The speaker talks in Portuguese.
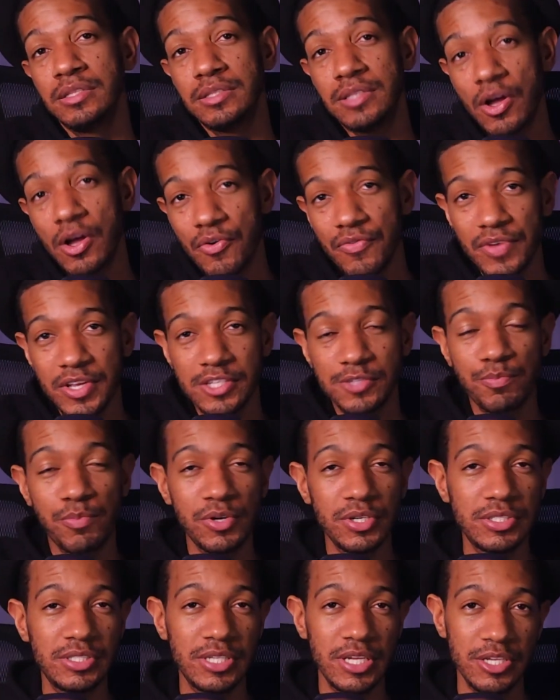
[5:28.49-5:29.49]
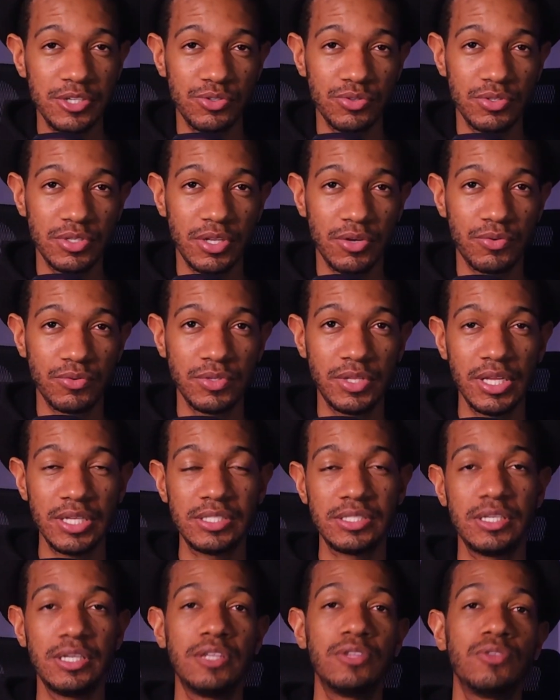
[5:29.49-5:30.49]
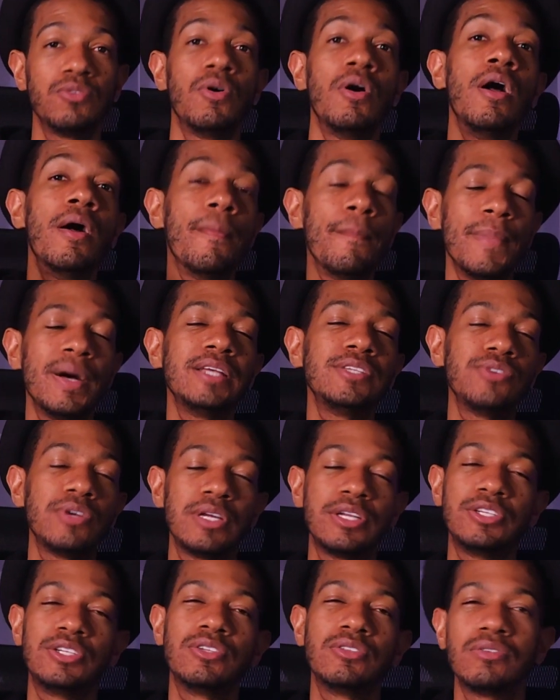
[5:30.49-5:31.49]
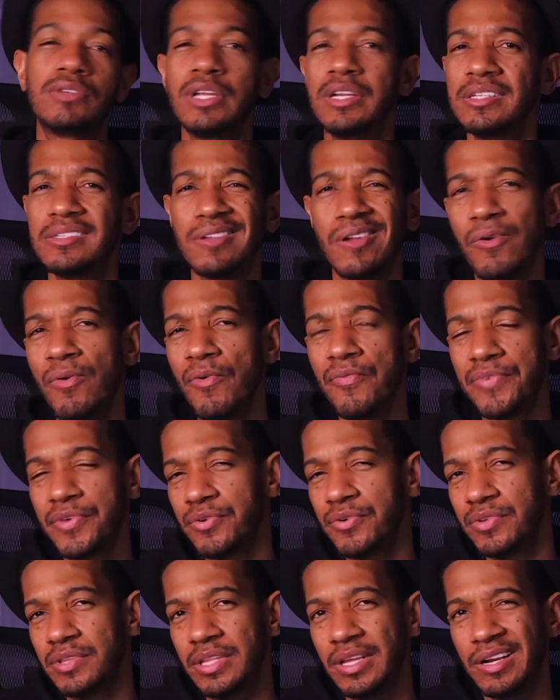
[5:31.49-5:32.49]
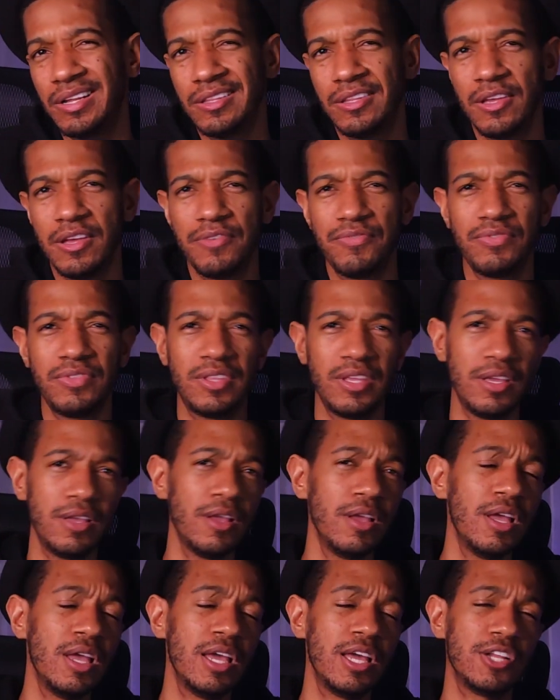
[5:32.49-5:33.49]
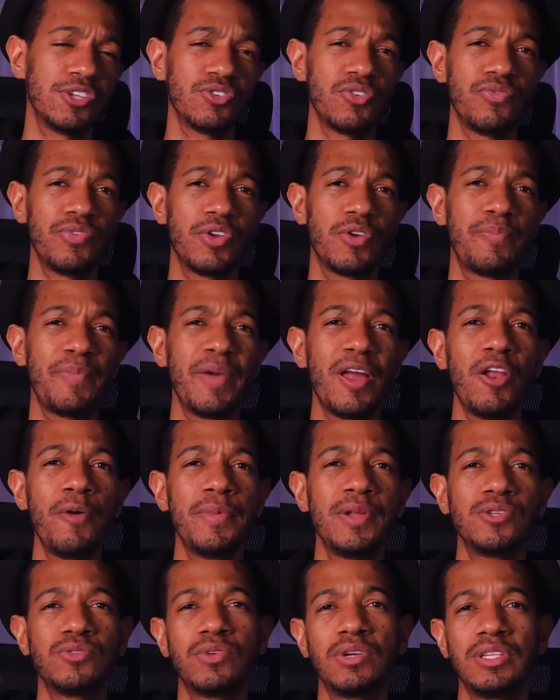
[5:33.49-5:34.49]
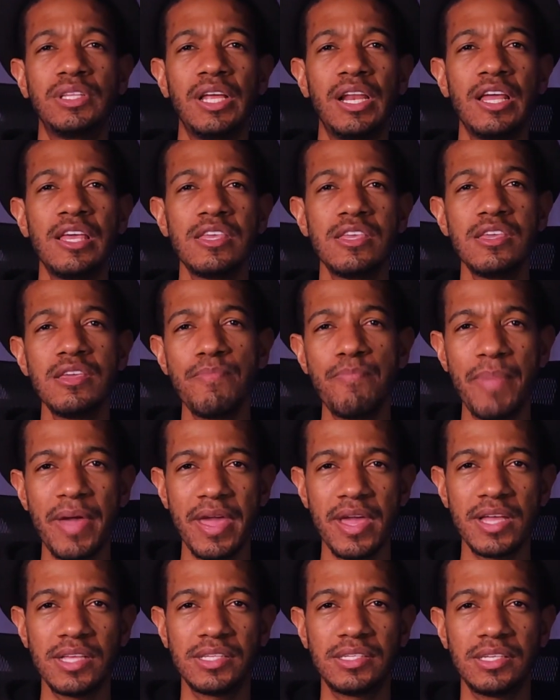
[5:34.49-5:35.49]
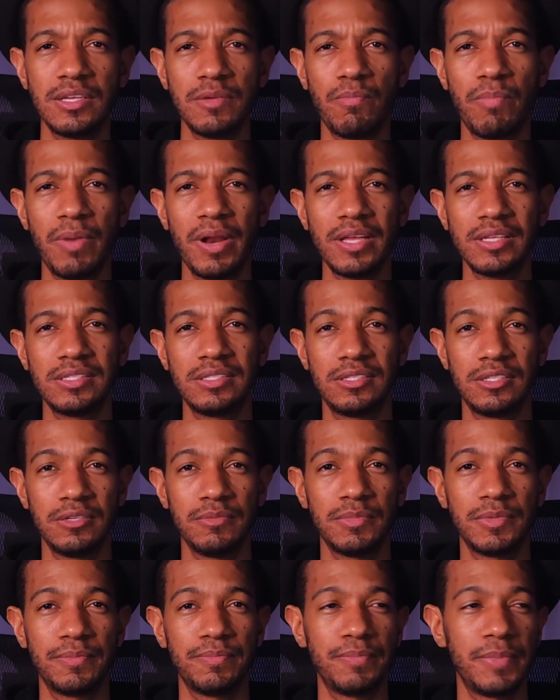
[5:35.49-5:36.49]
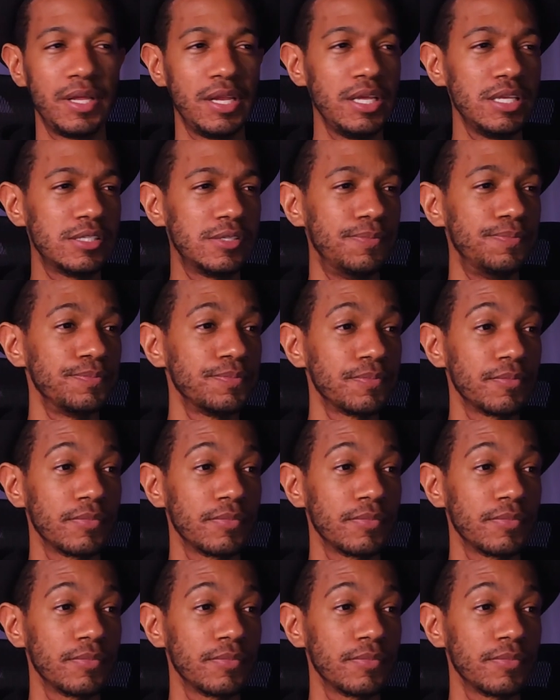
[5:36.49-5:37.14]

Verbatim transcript: Talvez pode ser isso que está acontecendo, mas eu acredito que eles não vão vir com a tela TFT, eles vão vir com, pelo menos uma tela IPS aí para cima, beleza?